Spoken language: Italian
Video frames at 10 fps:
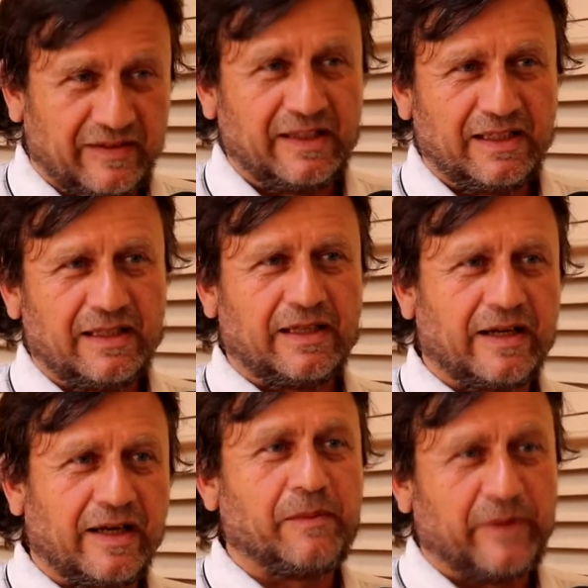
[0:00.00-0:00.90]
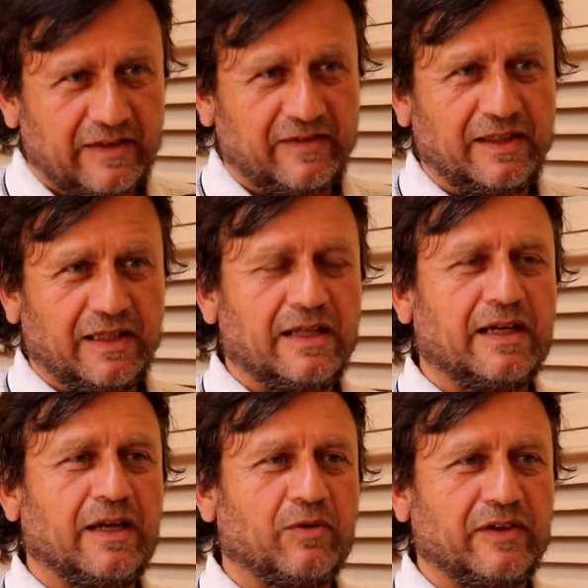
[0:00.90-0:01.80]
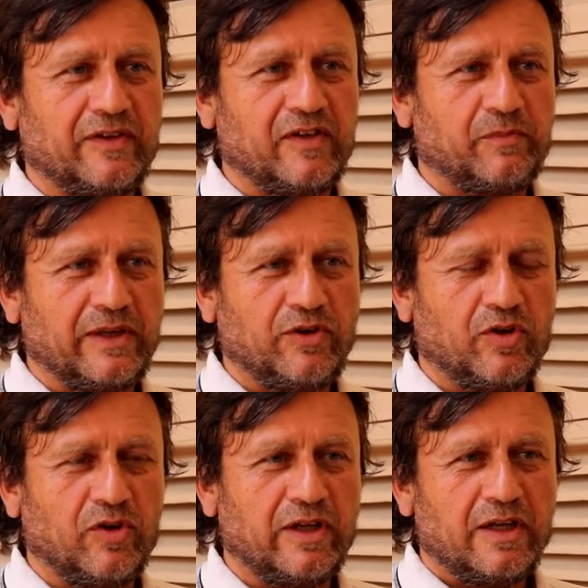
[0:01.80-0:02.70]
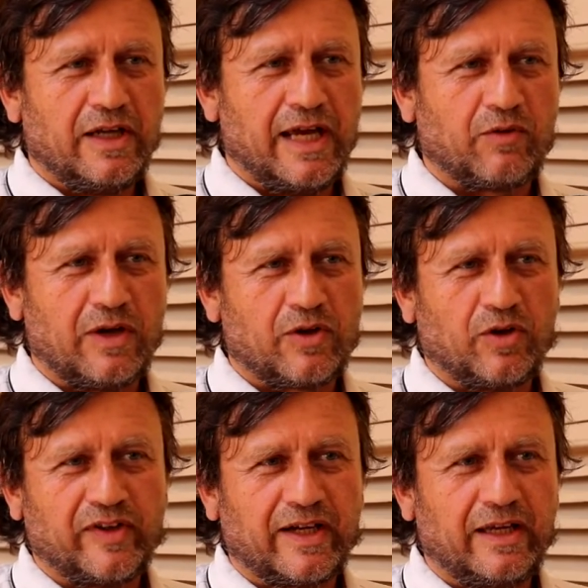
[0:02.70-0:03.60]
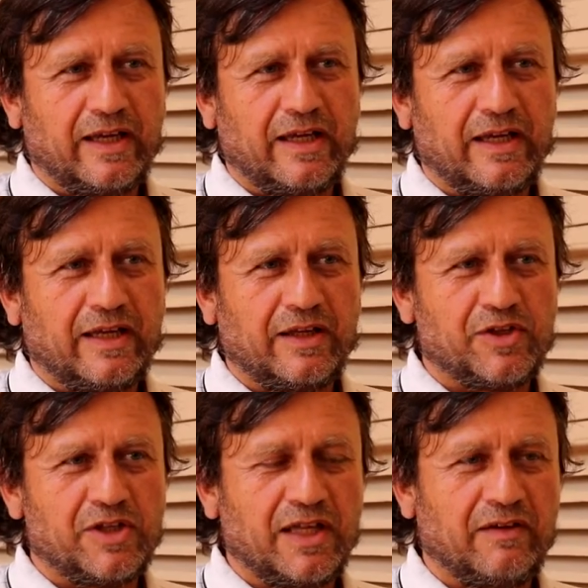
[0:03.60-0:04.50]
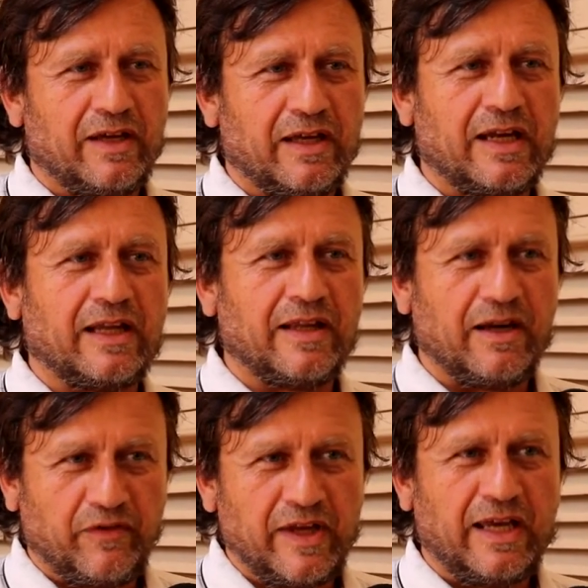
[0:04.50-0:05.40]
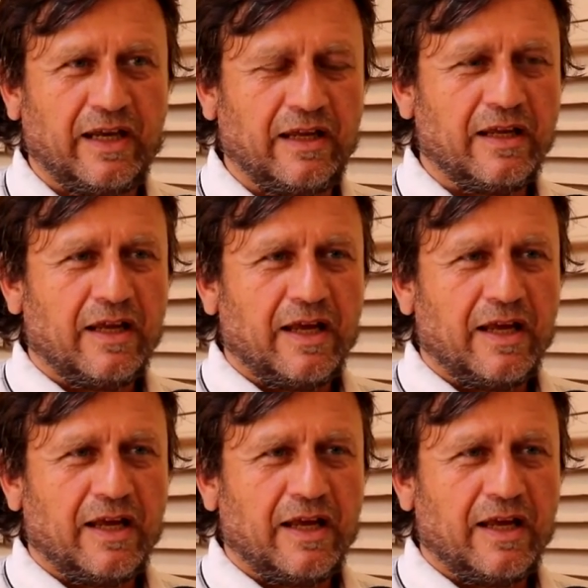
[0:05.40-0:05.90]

e da, ripartire dai quartieri spagnoli è qualcosa che ci deve rendere fieri